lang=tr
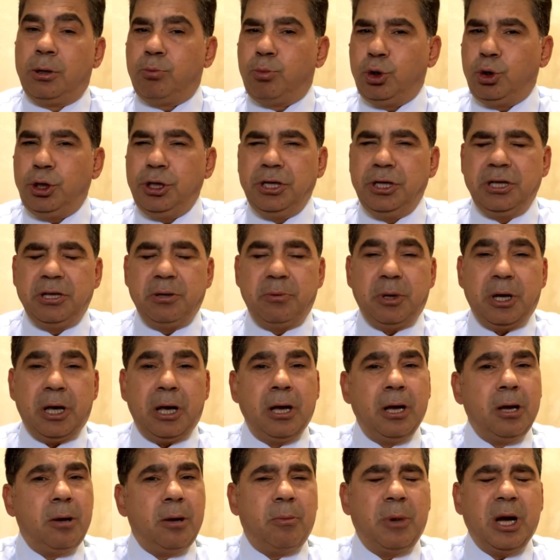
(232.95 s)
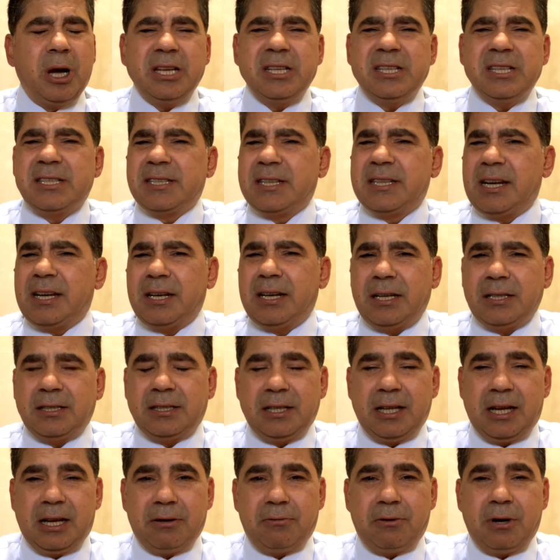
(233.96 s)
Bunun gibi
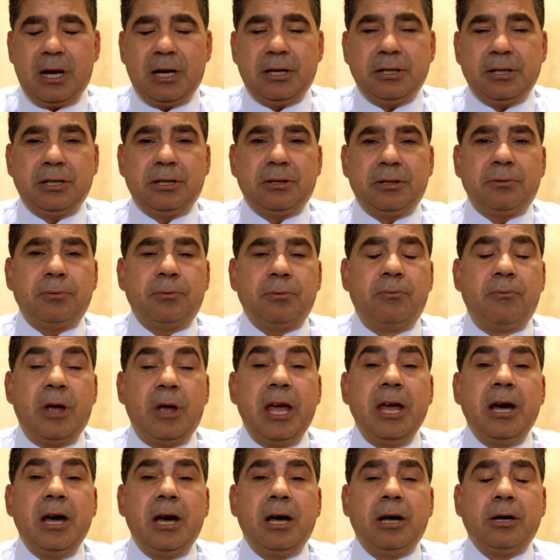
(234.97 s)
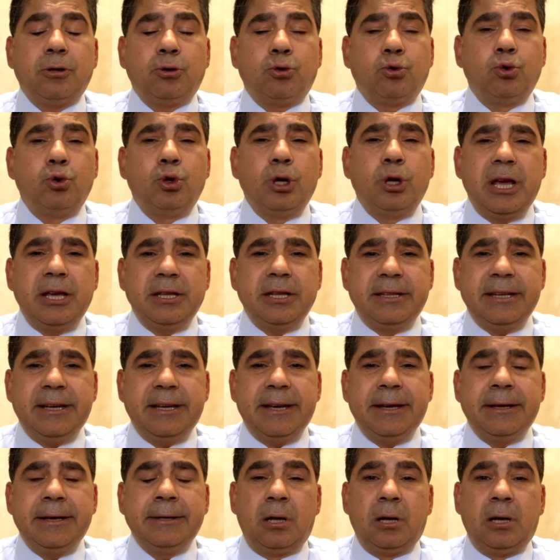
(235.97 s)
magistratlar vardır veya
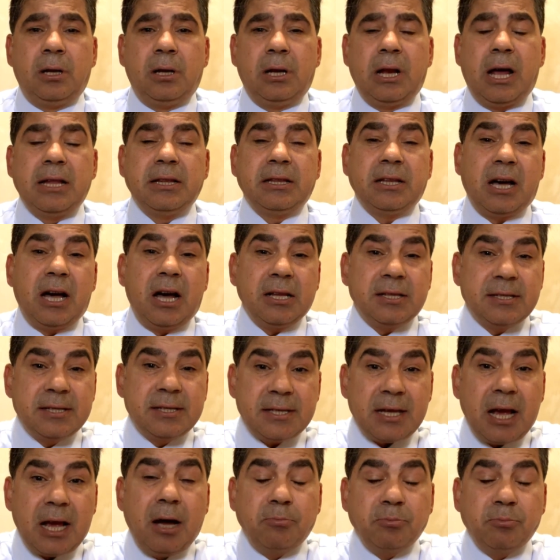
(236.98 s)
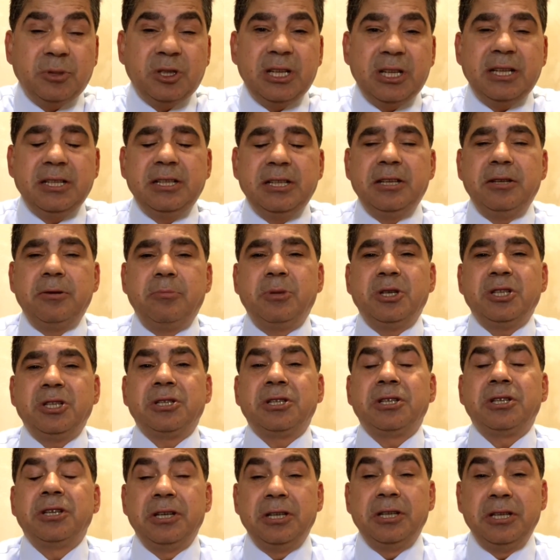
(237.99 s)
güneyde Landratsamt
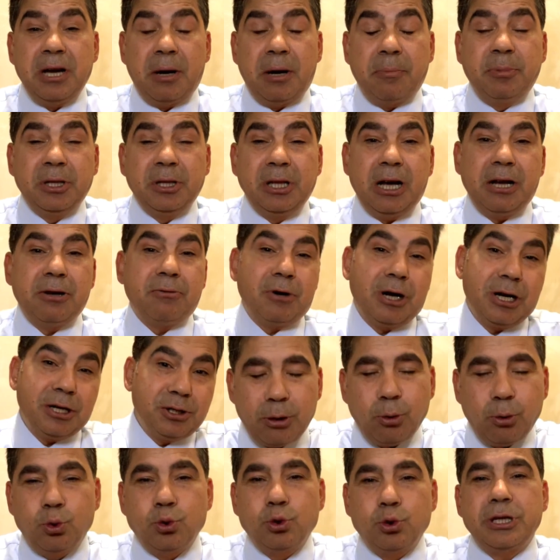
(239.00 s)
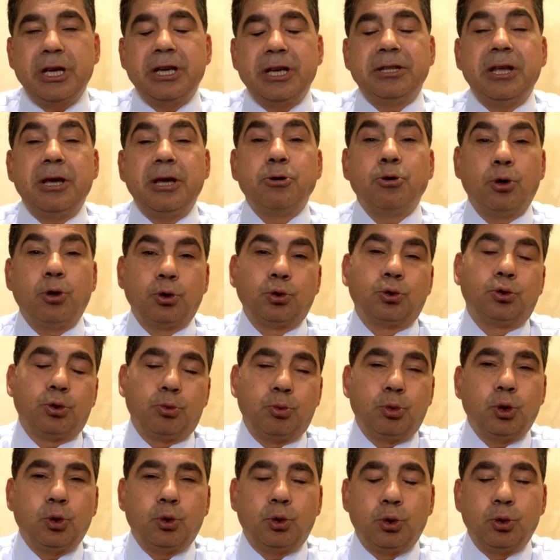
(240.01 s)
dediğimiz yapılar vardır. Kuzeyde
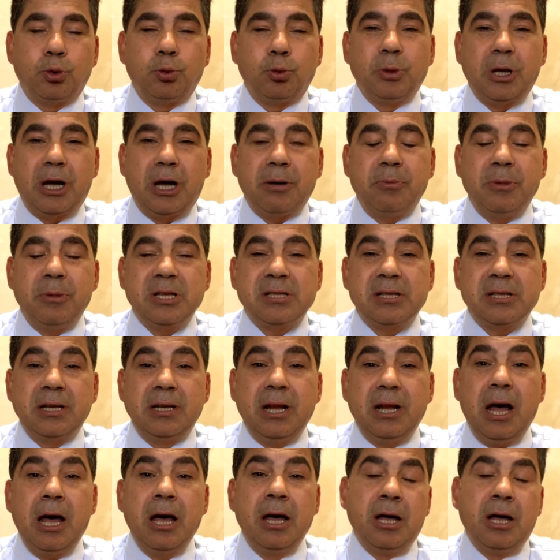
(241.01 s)
yoktur bu kurumlar mesela.